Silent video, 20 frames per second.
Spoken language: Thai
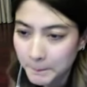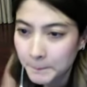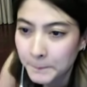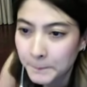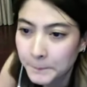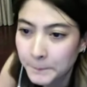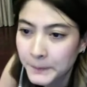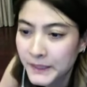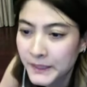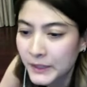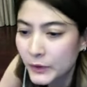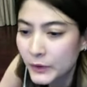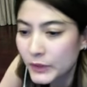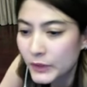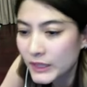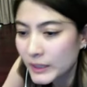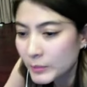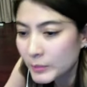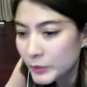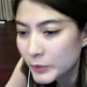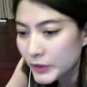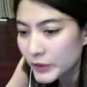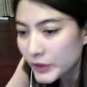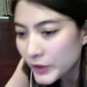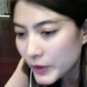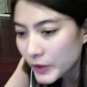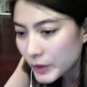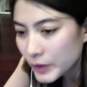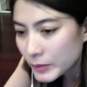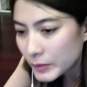พี่คนขับรถเอา
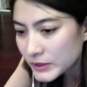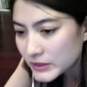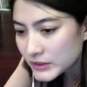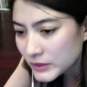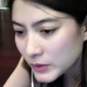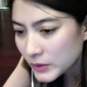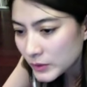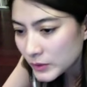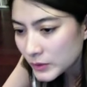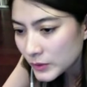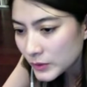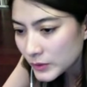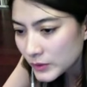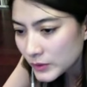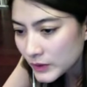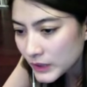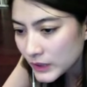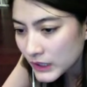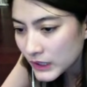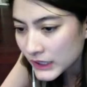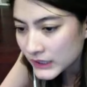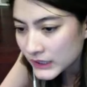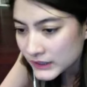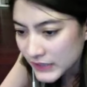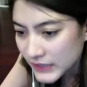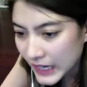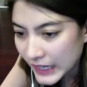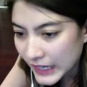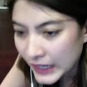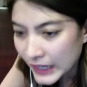ของมาส่ง
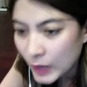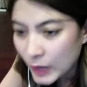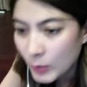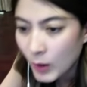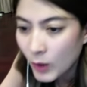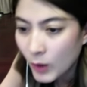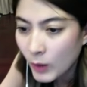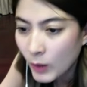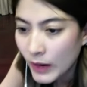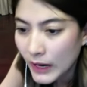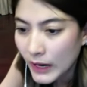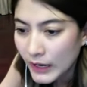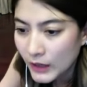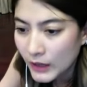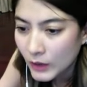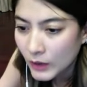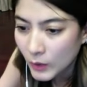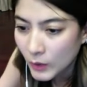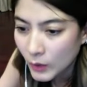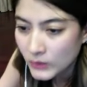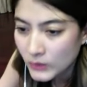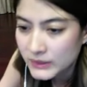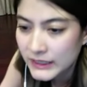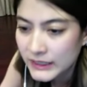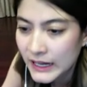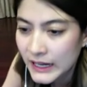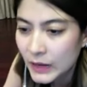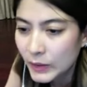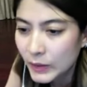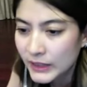ใช่เขาบอกว่าโฆษ
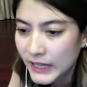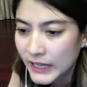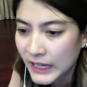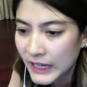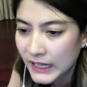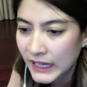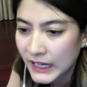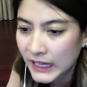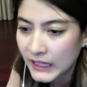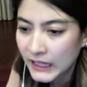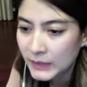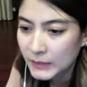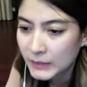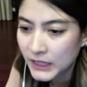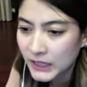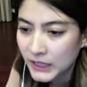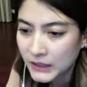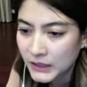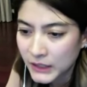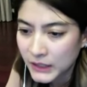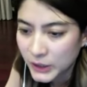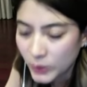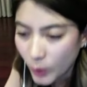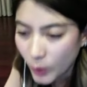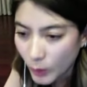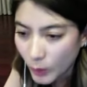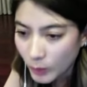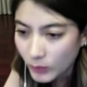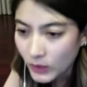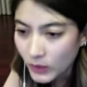ณาว่าดารากำลังนิย
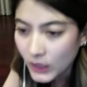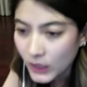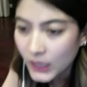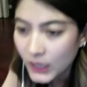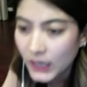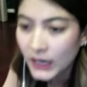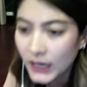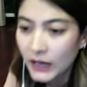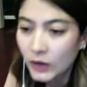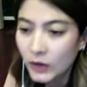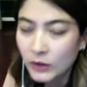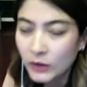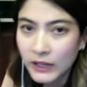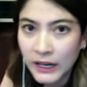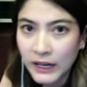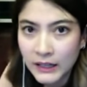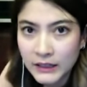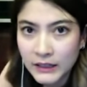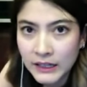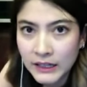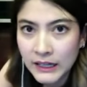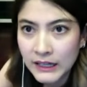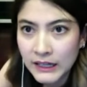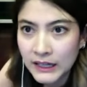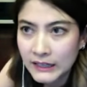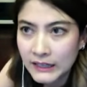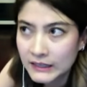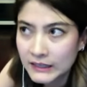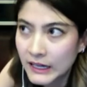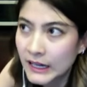ม เอาทั้งดา
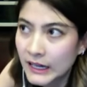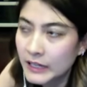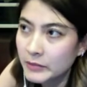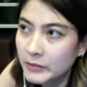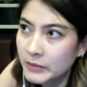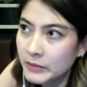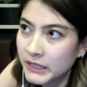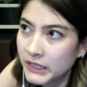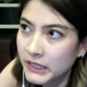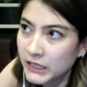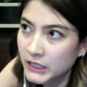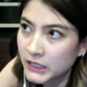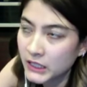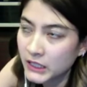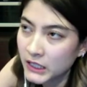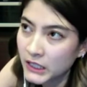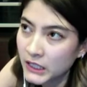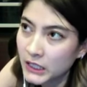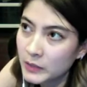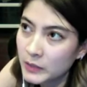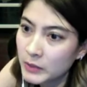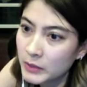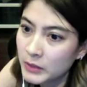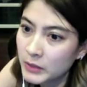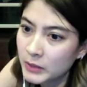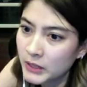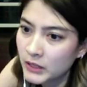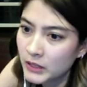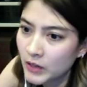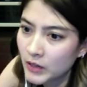ราไทยมีกี้ มี
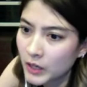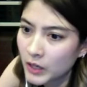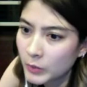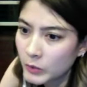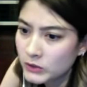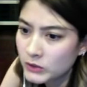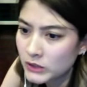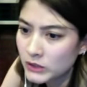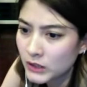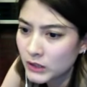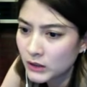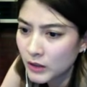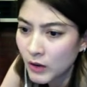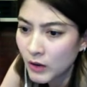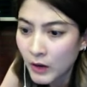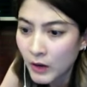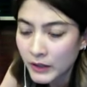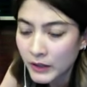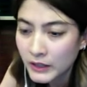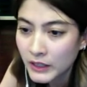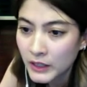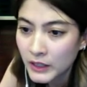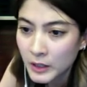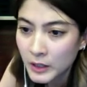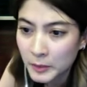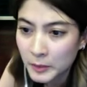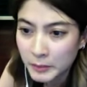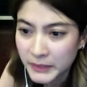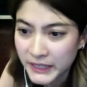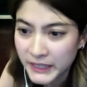พี่หน่อยบุษกร
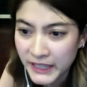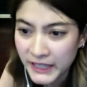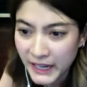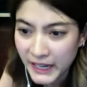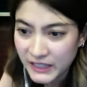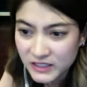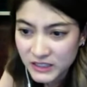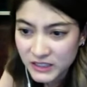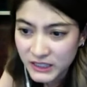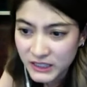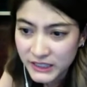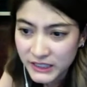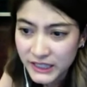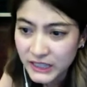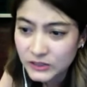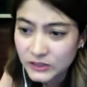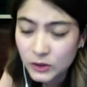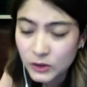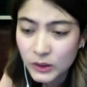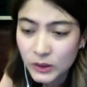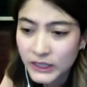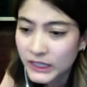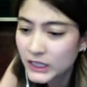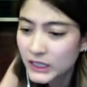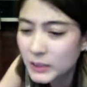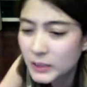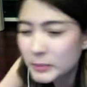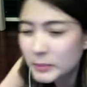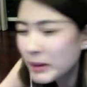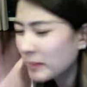มีแอนเจลิน่าโจลี่
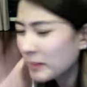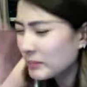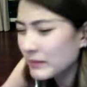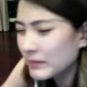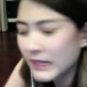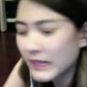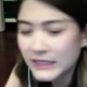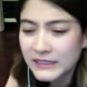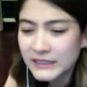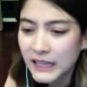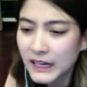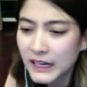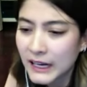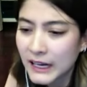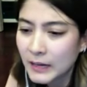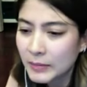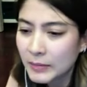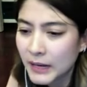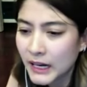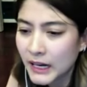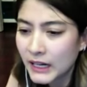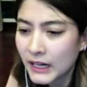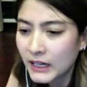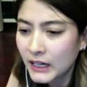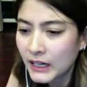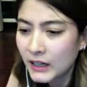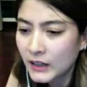คือแบบไร้สาระมากอะ่ะ